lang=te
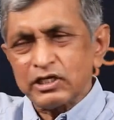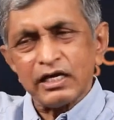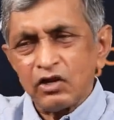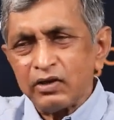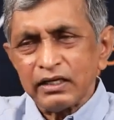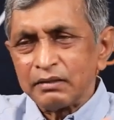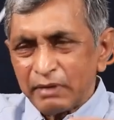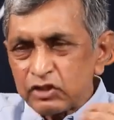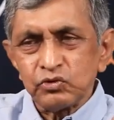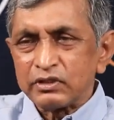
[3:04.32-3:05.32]
పరిష్కారాలు
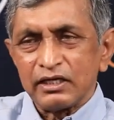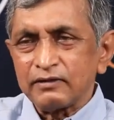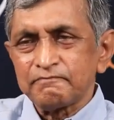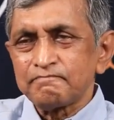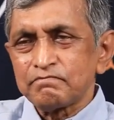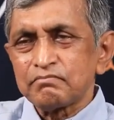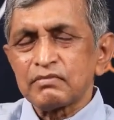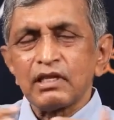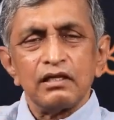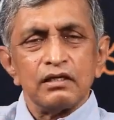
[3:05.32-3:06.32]
ఉన్నాయి మనసు ఉంటే
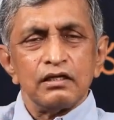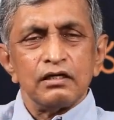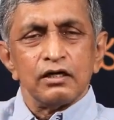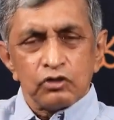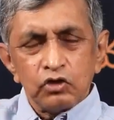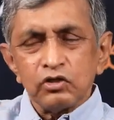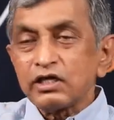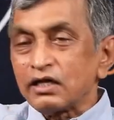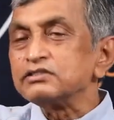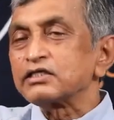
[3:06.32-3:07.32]
రెండోది